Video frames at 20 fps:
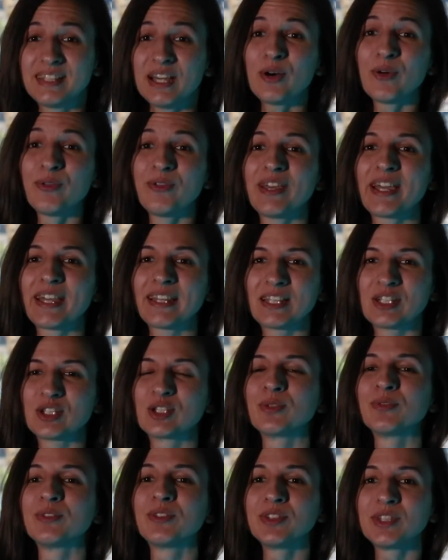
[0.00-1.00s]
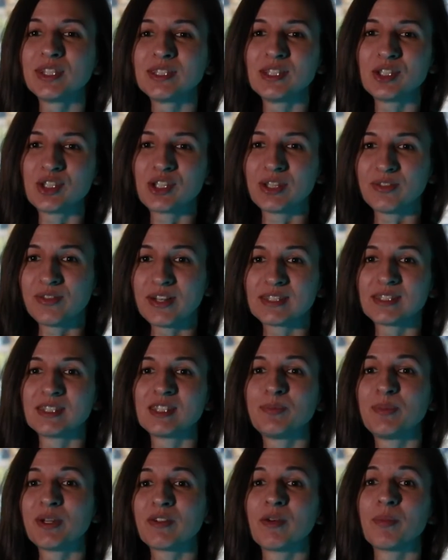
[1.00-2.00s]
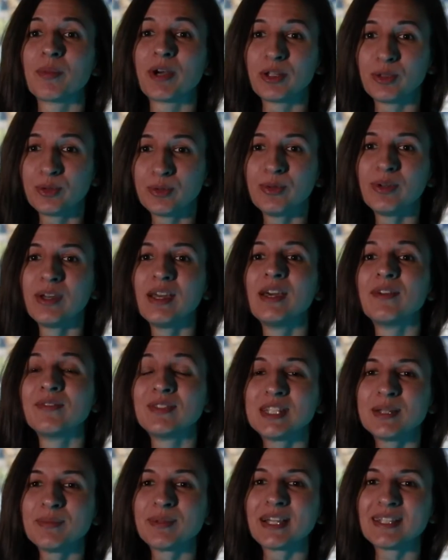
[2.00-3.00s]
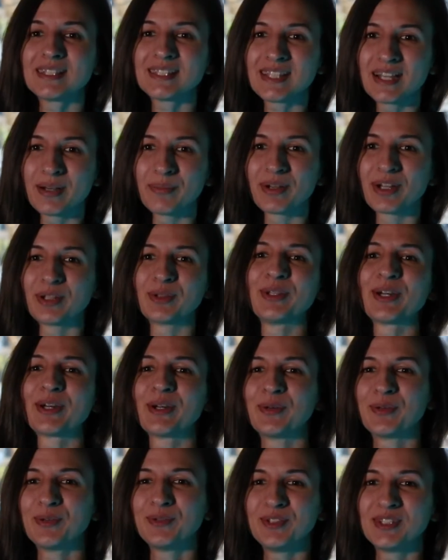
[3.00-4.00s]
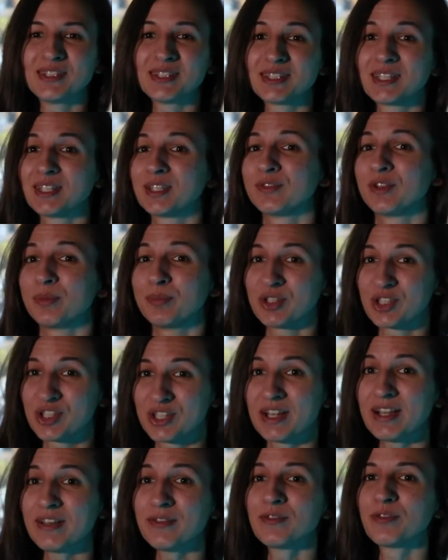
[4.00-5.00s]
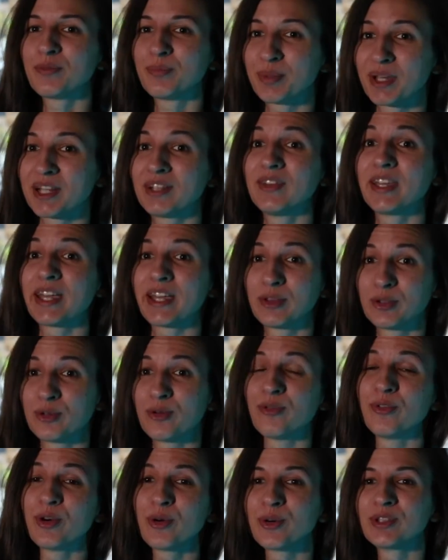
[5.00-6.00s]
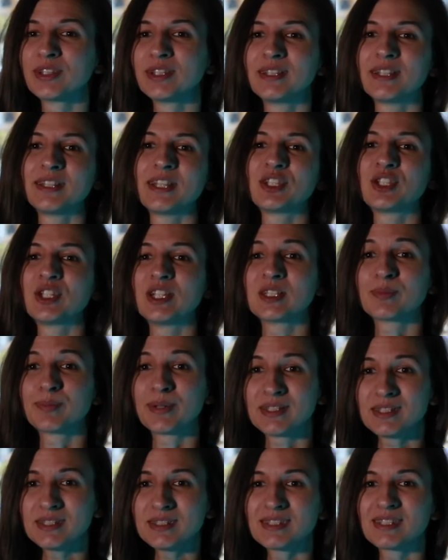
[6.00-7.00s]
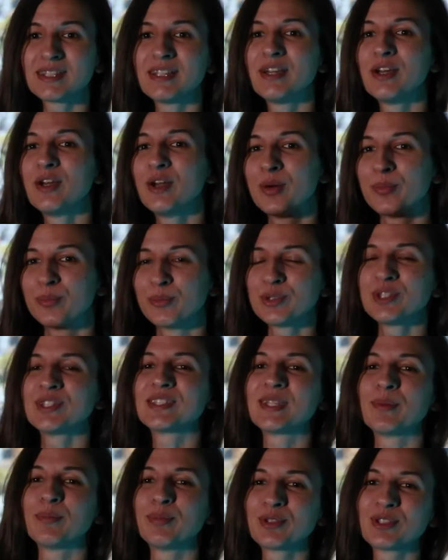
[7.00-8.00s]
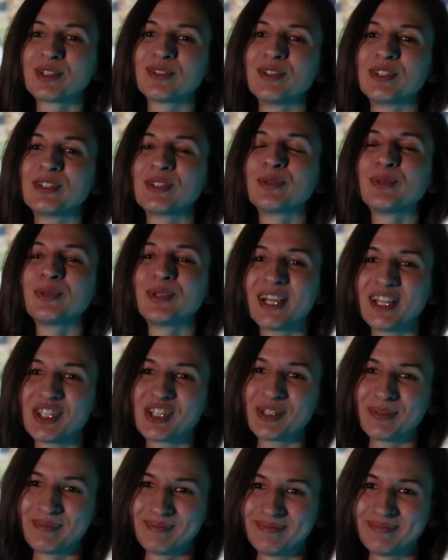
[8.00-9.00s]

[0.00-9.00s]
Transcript: Я уверена, что в 2021 году Всем гостям, которые увидят этого бычка в преддверии Нового года на нашей экспозиции, будет сопутствовать удача.